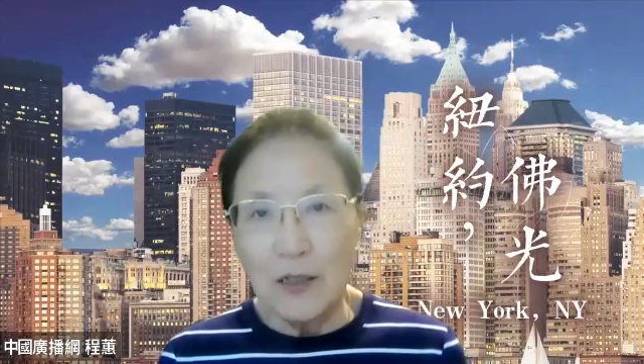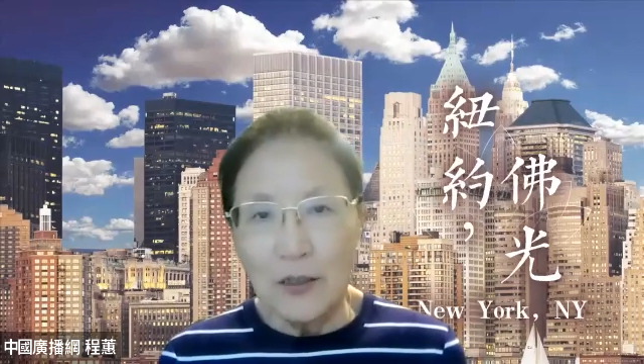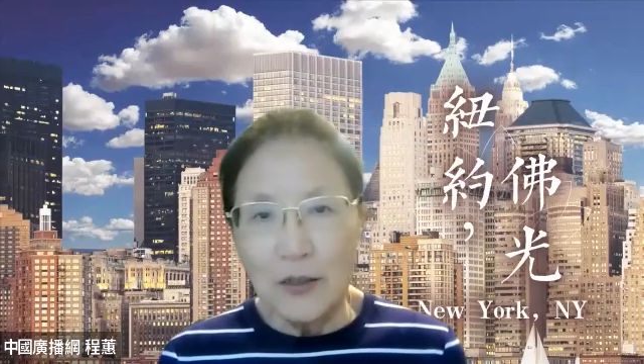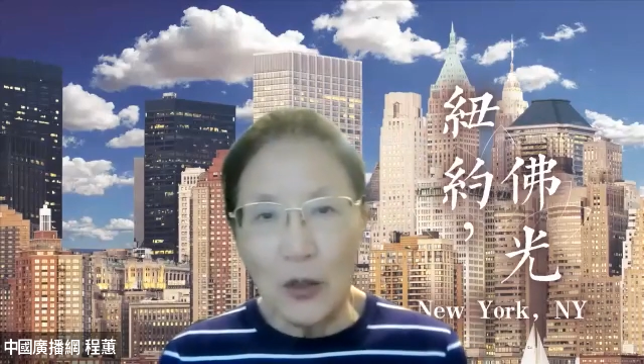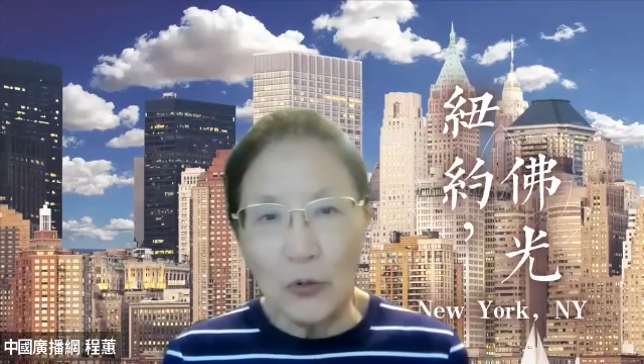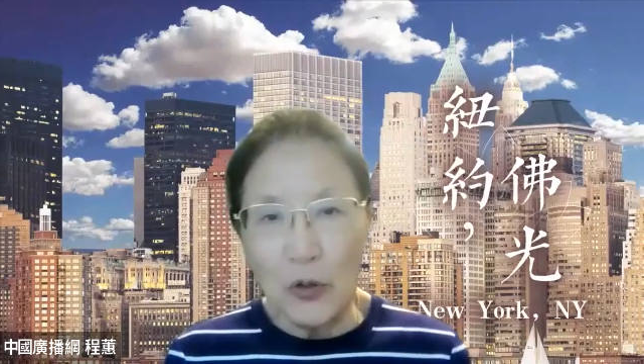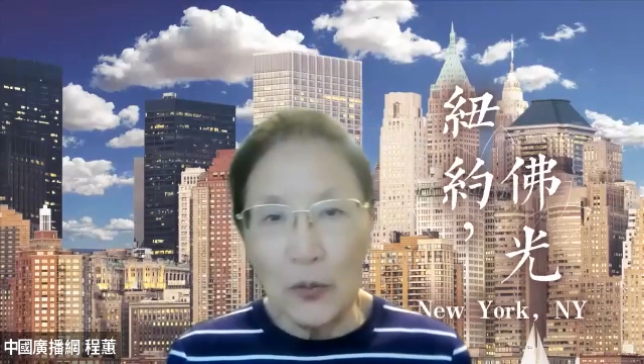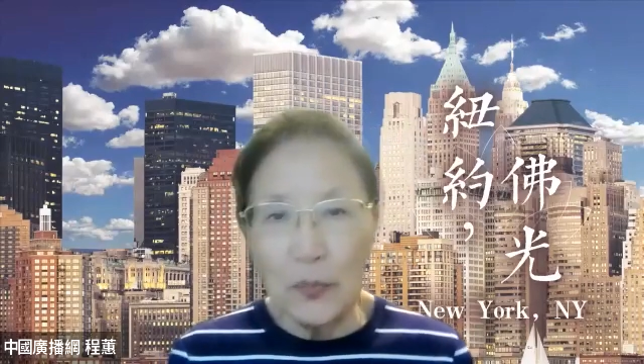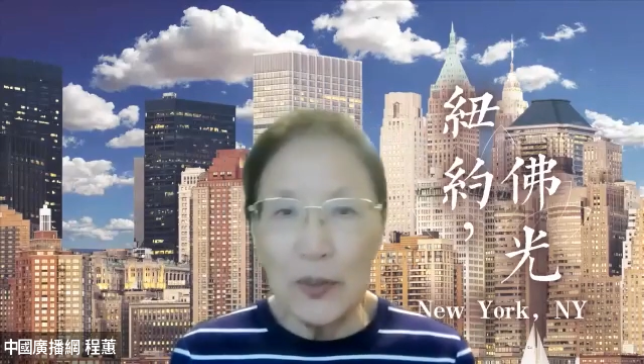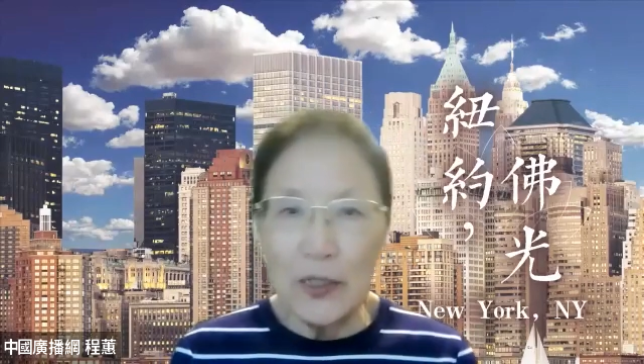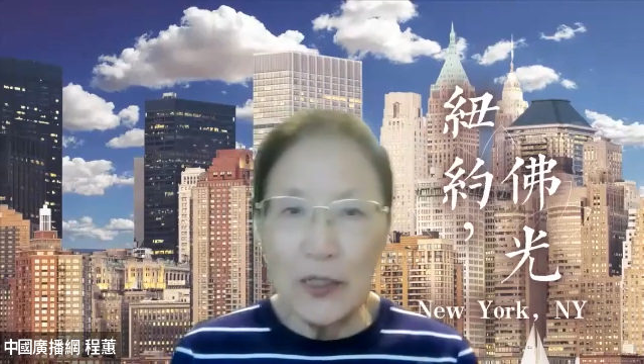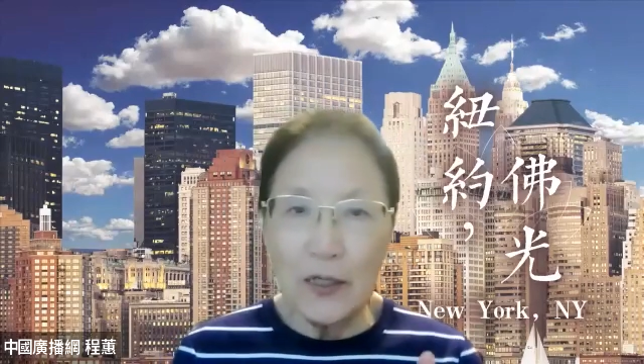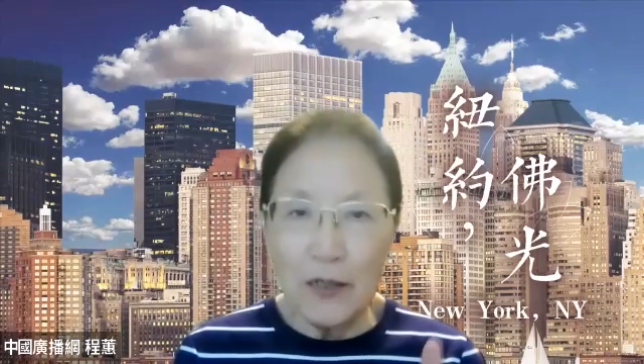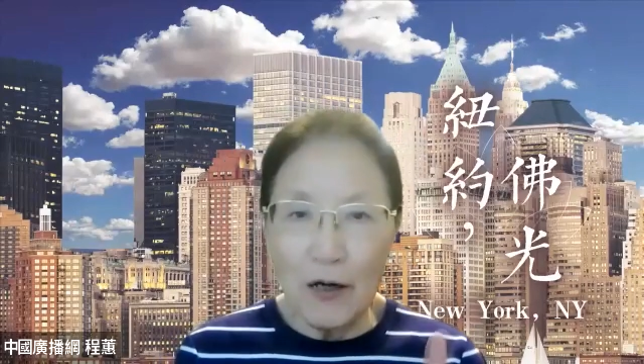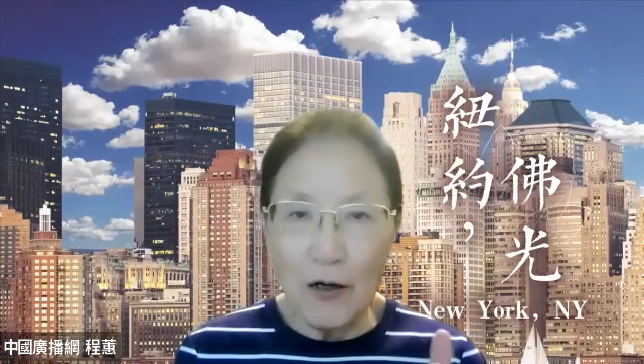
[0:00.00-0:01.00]
小学毕
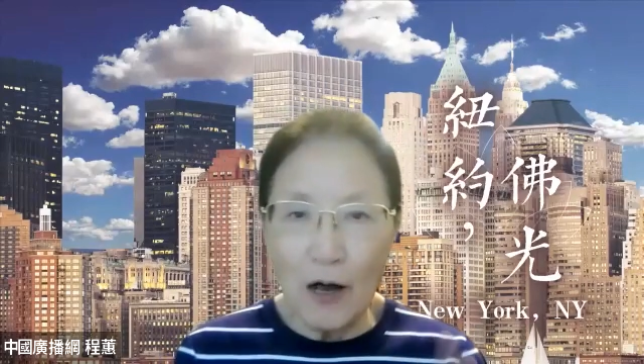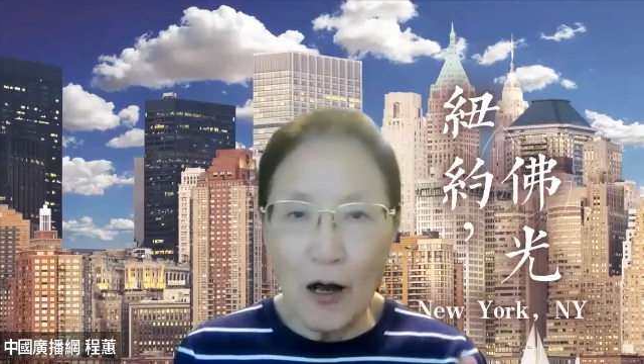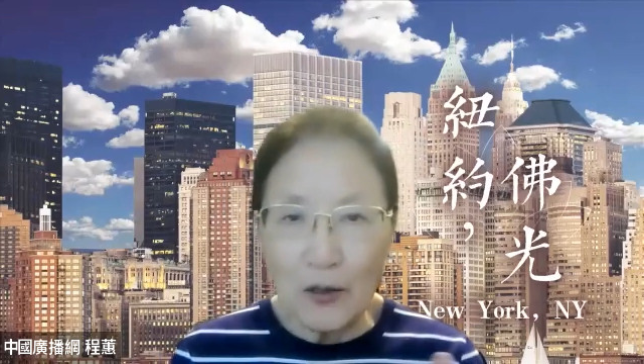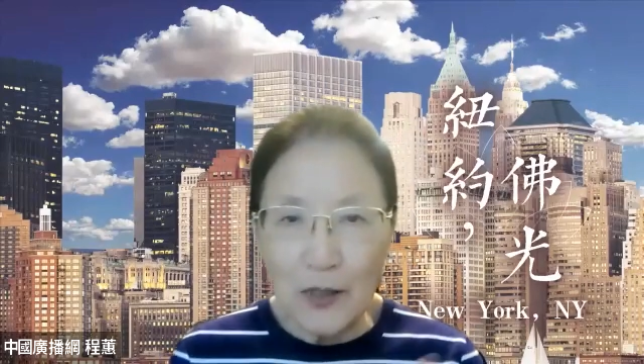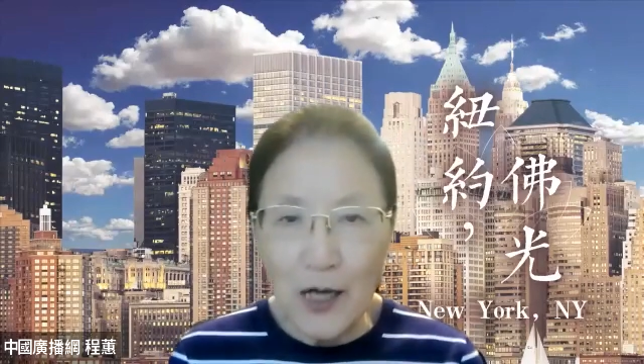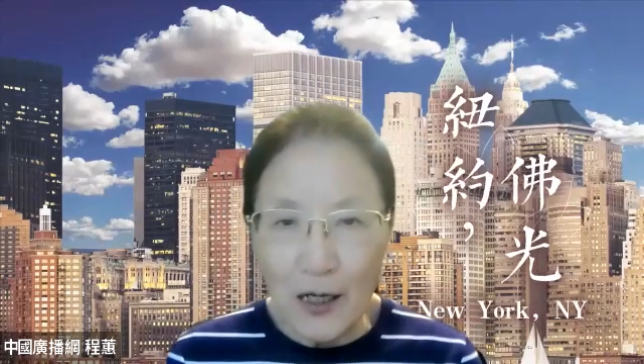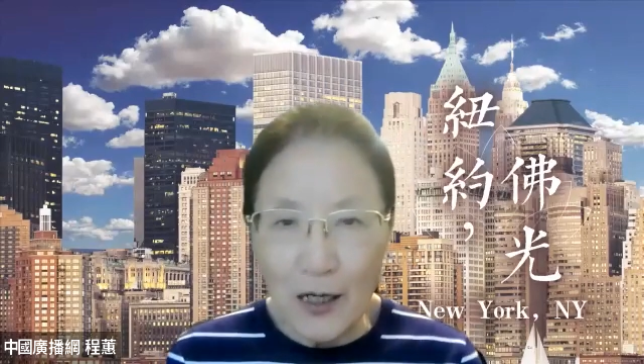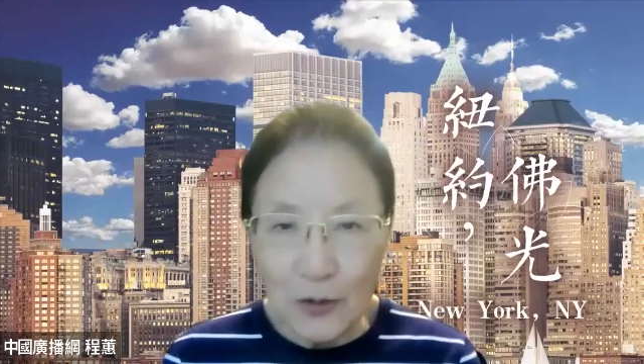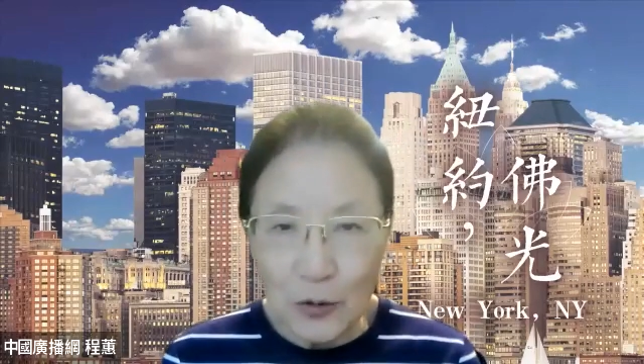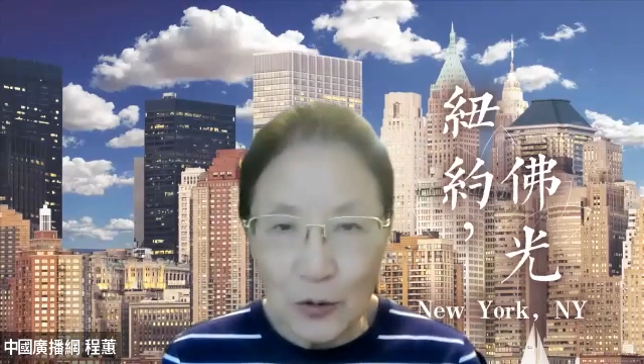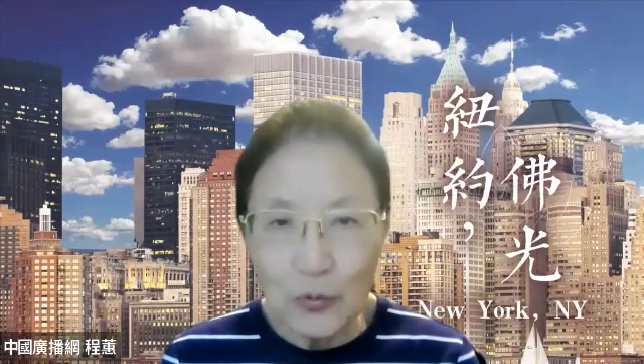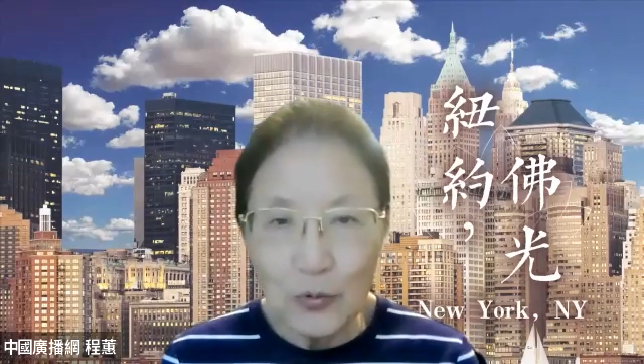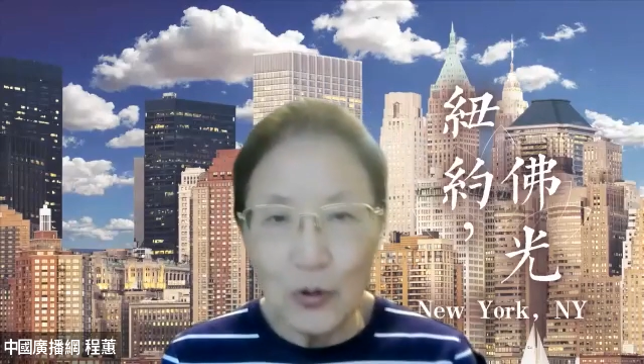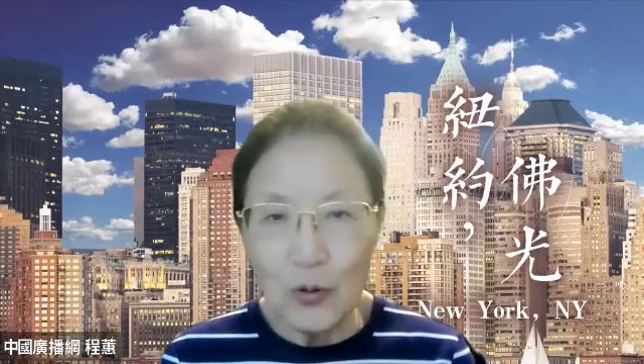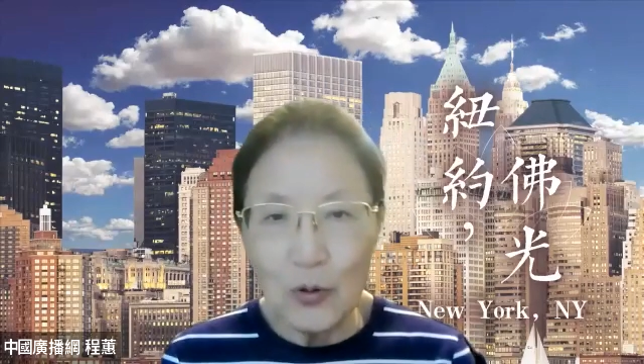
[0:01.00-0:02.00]
业要考上
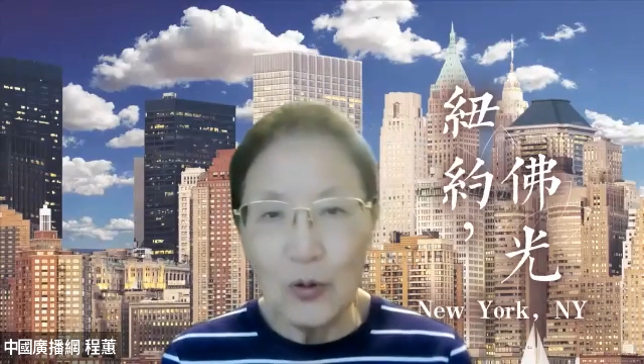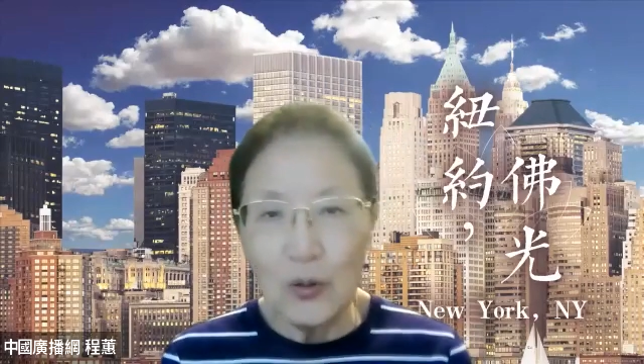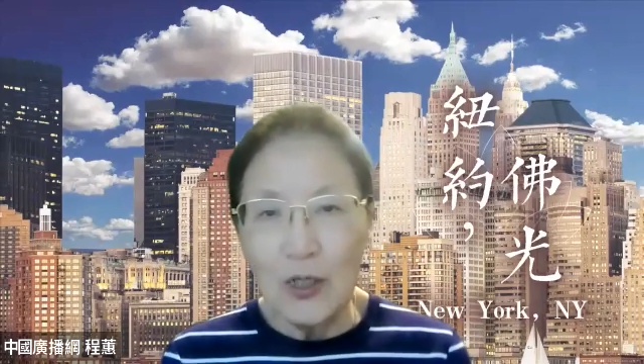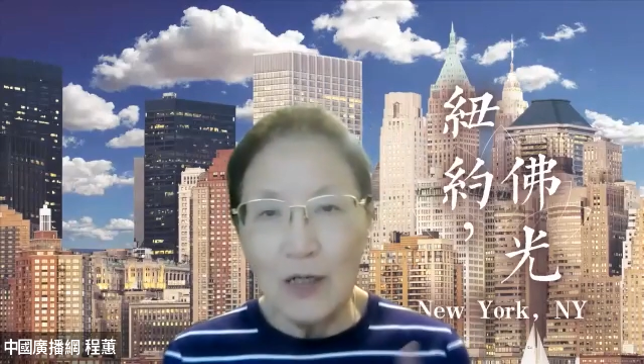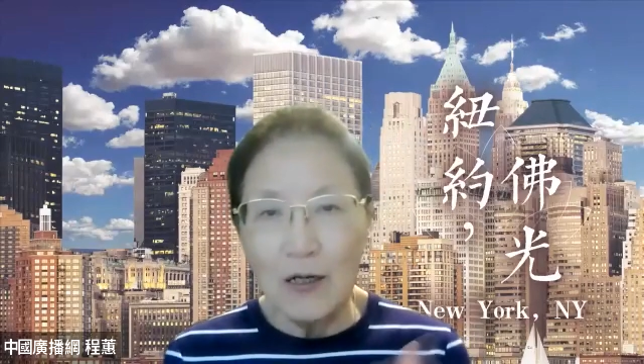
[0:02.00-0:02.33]
初中，